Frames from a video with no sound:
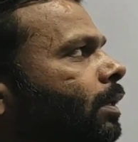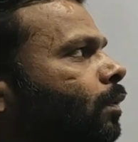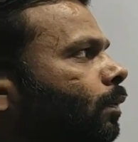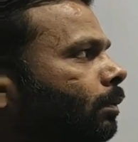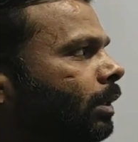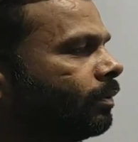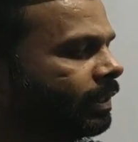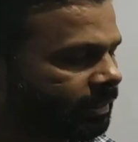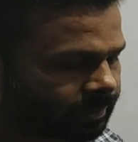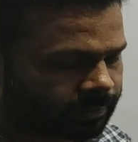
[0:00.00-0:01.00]
मैं इनको वन बाय
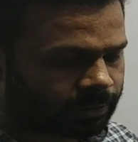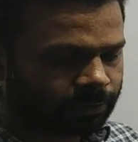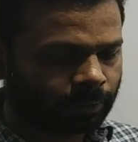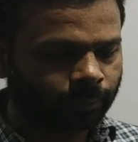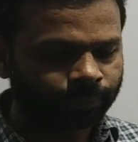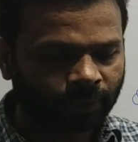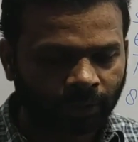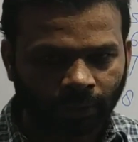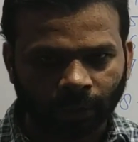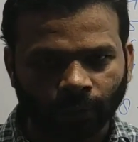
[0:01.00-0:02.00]
वन डिस्कस करता हूँ
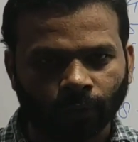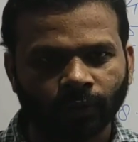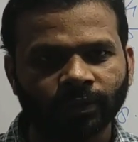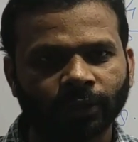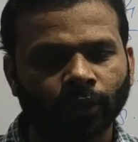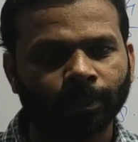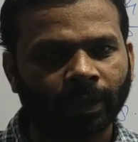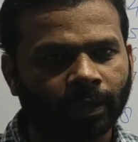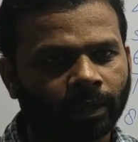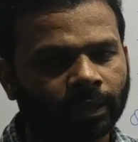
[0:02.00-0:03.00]
कि कौन से
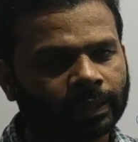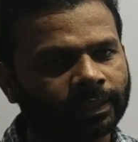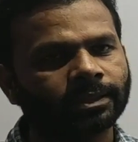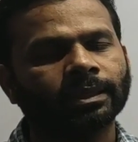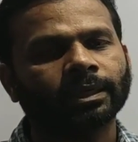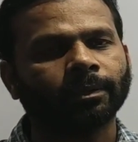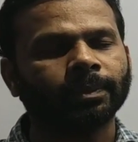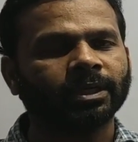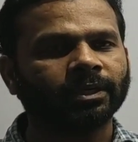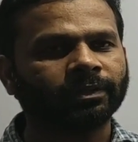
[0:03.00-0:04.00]
टॉपिक का किस
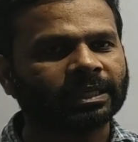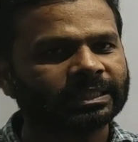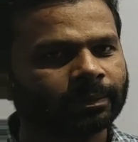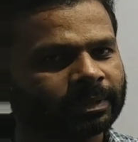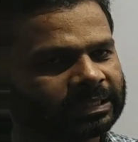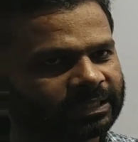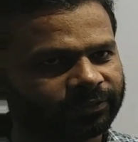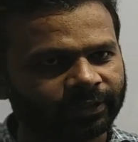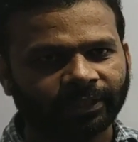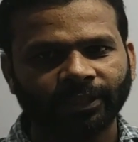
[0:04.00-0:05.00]
कम्पिटिटिव एग्ज़ाम में ज़्यादा
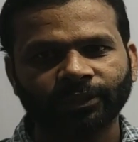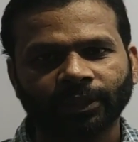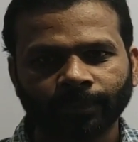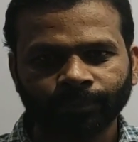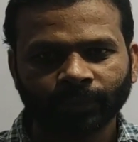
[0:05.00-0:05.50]
वेटेज है